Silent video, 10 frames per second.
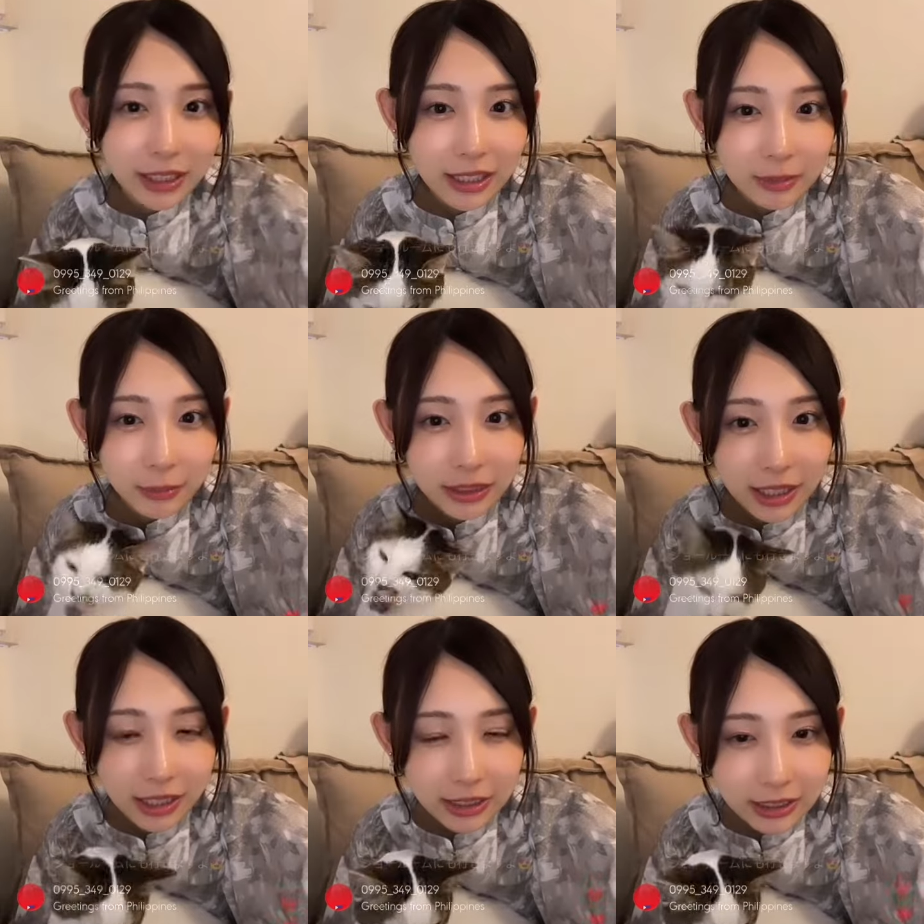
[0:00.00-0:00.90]
また
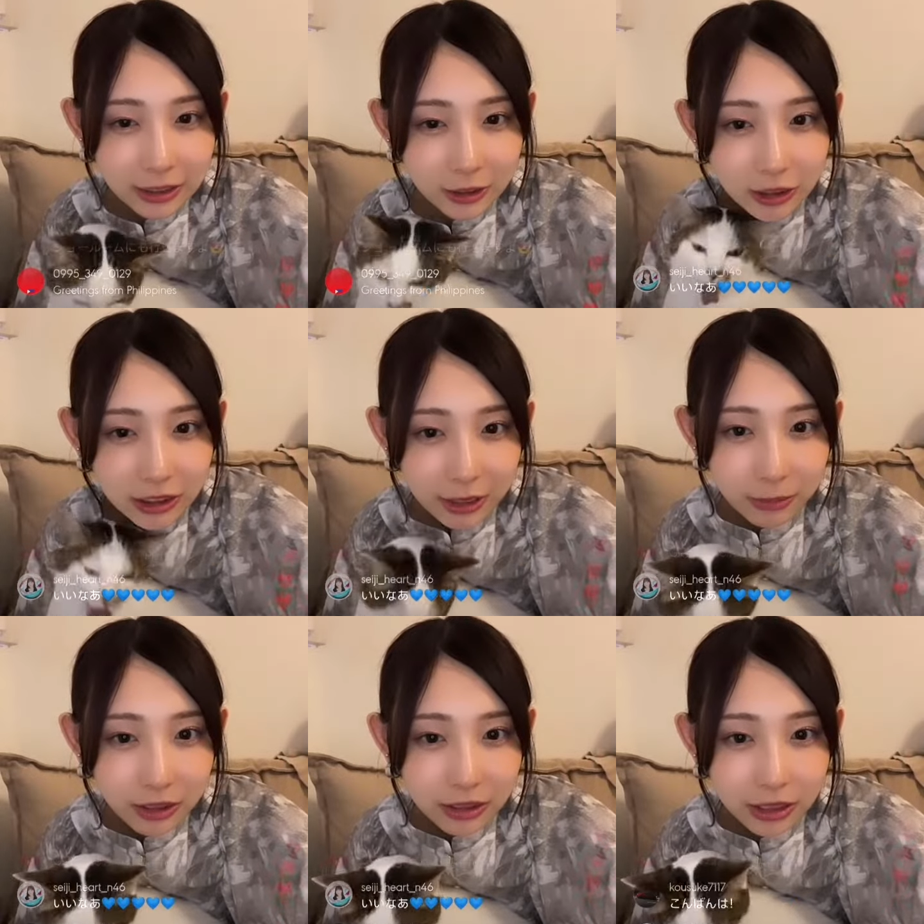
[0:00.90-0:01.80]
また配信す
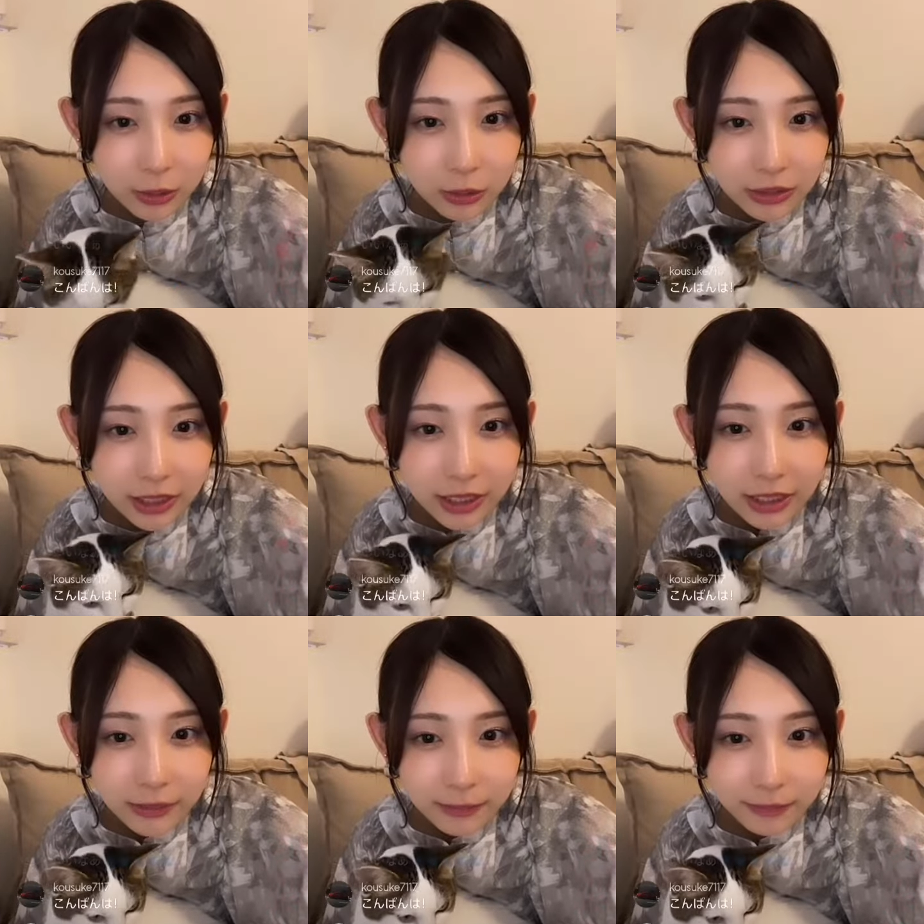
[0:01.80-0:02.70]
るけんまた会おう
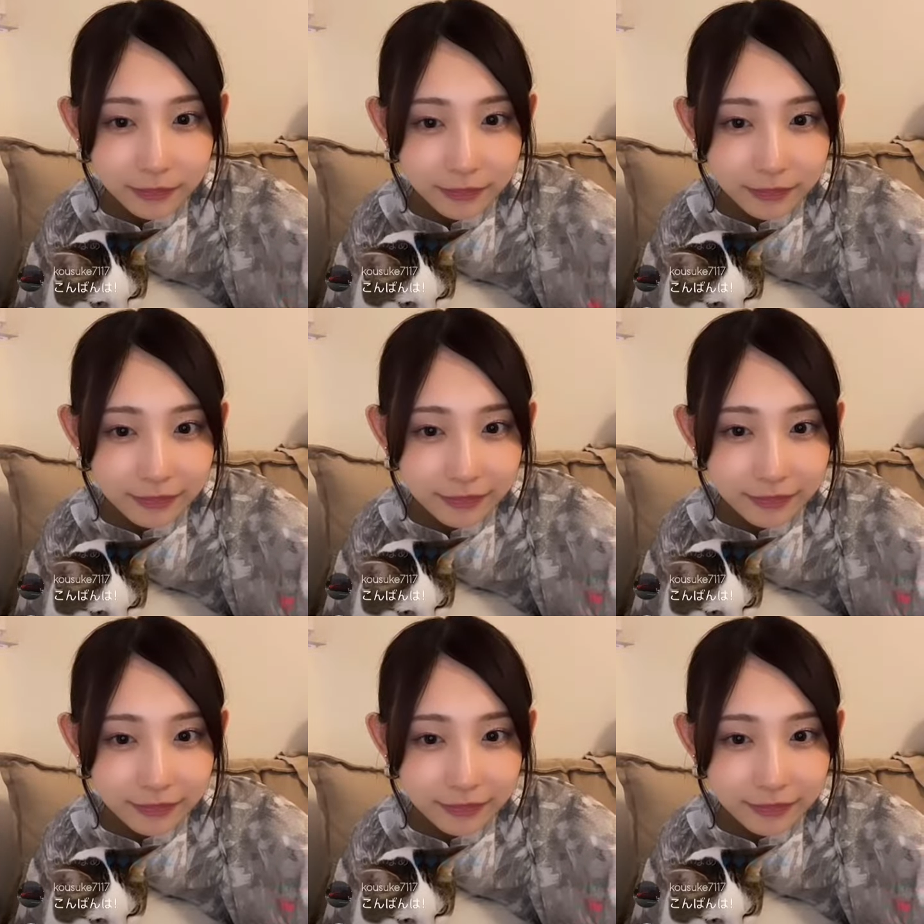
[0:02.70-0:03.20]
ね